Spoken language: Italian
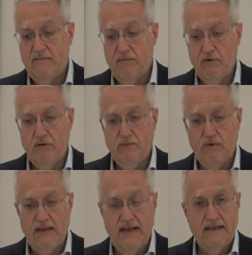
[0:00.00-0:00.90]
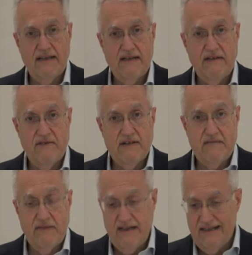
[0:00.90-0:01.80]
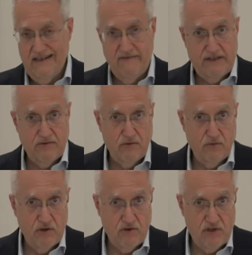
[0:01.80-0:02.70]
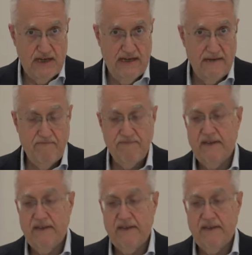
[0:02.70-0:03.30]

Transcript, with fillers: molto importanti gli investimenti in infrastrutture sociali,